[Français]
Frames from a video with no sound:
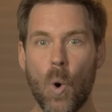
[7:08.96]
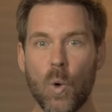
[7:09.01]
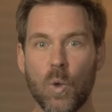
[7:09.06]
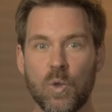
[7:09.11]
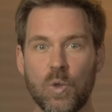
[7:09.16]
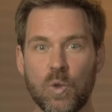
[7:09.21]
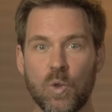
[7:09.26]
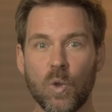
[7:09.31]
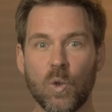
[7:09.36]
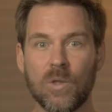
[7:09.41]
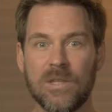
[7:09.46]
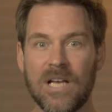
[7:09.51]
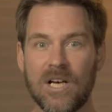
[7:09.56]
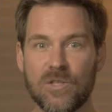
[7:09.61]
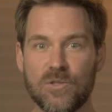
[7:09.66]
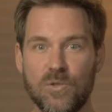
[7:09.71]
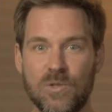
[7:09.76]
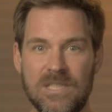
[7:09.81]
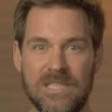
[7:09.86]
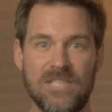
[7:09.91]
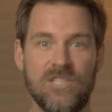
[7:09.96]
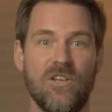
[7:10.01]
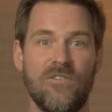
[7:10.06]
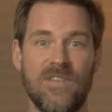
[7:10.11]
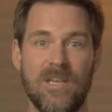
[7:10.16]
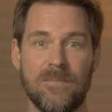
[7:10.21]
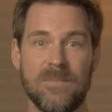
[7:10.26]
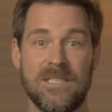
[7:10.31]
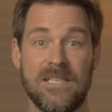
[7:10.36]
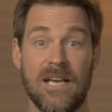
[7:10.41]
au tournant du
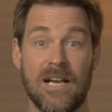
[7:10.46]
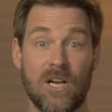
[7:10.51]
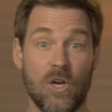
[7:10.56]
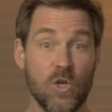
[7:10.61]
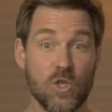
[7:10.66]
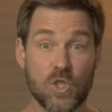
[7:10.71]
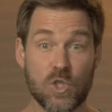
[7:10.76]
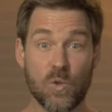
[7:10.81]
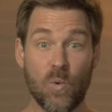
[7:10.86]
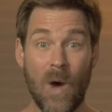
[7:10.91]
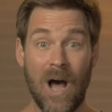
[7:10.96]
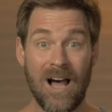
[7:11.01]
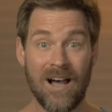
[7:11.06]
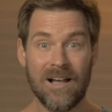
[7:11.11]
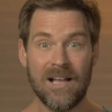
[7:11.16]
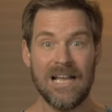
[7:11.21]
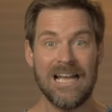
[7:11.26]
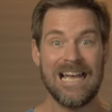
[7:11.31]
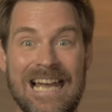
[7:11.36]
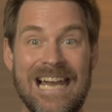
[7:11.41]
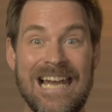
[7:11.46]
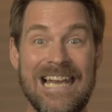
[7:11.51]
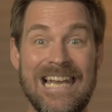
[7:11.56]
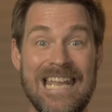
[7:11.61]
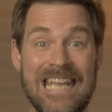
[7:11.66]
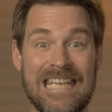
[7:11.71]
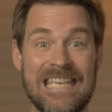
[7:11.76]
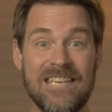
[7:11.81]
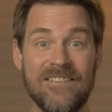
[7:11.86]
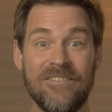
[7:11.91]
19e siècle, soit
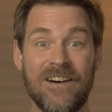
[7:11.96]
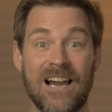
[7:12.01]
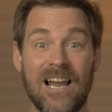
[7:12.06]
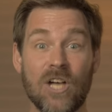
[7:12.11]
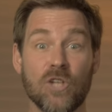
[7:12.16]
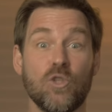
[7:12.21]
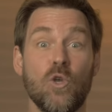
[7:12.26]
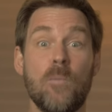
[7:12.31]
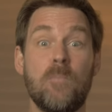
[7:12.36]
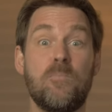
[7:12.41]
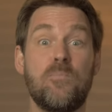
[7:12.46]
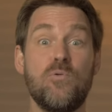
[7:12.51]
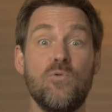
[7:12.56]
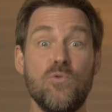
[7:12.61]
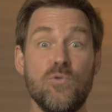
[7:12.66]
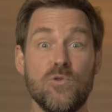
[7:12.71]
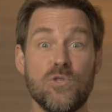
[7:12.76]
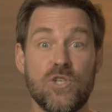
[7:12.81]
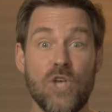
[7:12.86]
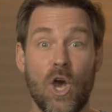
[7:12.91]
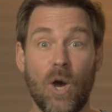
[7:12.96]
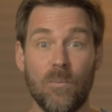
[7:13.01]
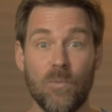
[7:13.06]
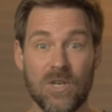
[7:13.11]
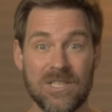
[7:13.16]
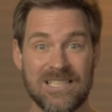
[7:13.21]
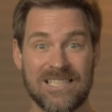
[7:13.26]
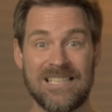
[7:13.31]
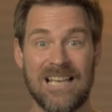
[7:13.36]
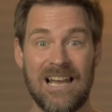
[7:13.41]
l'équivalent de plusieurs
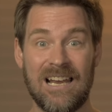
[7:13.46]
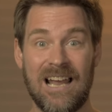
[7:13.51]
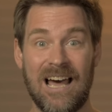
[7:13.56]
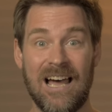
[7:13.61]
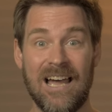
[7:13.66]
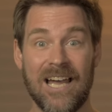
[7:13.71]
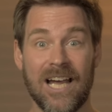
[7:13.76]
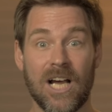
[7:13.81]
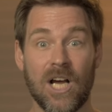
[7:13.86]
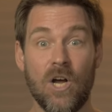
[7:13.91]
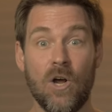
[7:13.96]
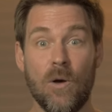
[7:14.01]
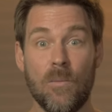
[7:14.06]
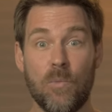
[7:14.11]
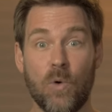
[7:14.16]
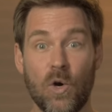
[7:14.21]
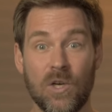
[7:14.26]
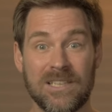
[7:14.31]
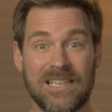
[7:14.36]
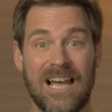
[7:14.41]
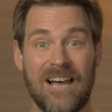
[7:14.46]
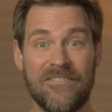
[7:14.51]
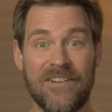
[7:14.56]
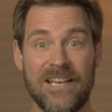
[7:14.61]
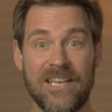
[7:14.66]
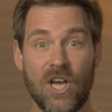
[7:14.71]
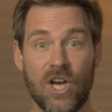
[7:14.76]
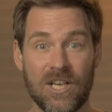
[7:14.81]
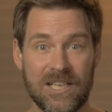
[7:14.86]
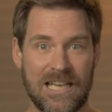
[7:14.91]
mois de salaire pour un
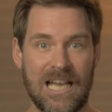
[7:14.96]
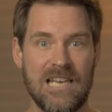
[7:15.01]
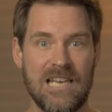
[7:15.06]
travailleur